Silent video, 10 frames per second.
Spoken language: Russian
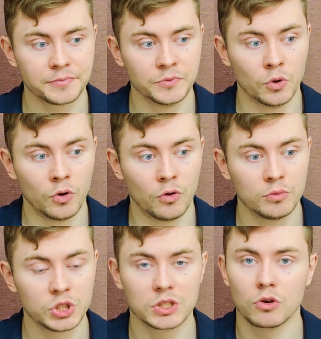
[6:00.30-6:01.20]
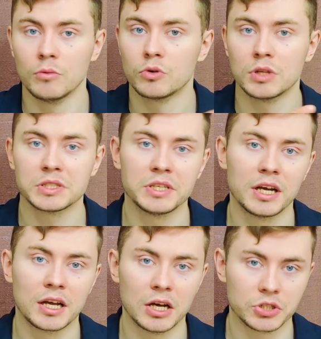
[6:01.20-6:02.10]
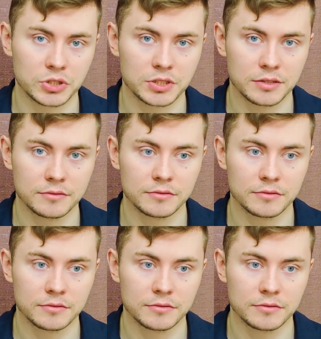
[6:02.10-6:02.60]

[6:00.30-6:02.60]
но общих знакомых у нас не окажется.